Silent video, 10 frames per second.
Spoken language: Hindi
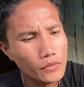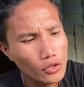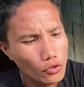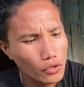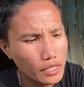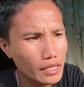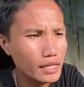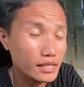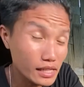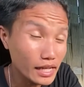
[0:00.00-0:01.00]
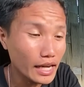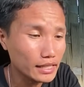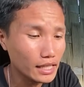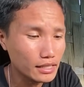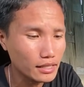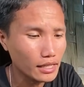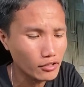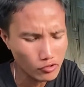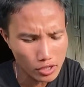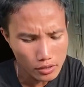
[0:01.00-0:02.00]
तो ये इसलिए काटा जाता है
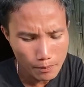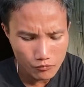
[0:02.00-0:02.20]
क्योंकि